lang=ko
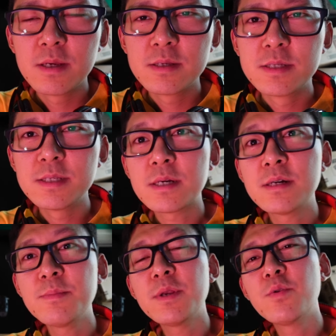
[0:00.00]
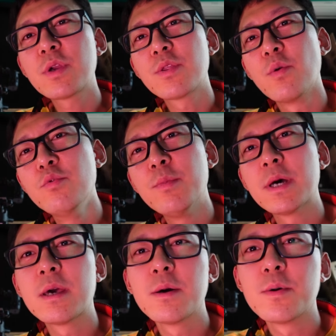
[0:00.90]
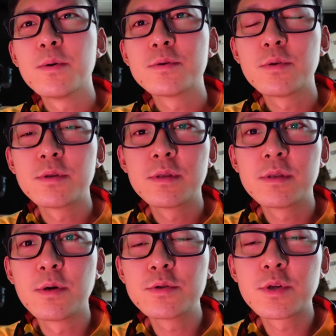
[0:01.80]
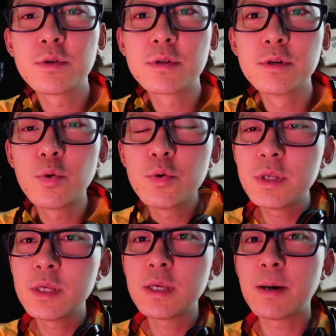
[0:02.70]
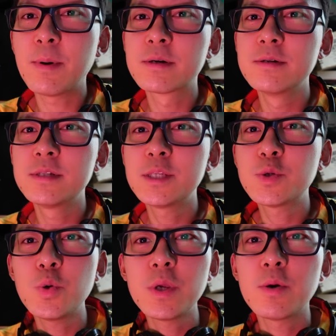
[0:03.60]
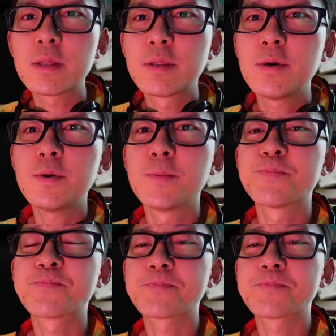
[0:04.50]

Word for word: 진짜 흥미로운 게 너무 많아요. 전, 더, 저는 드론이 아마 그 시초인 것 같아요.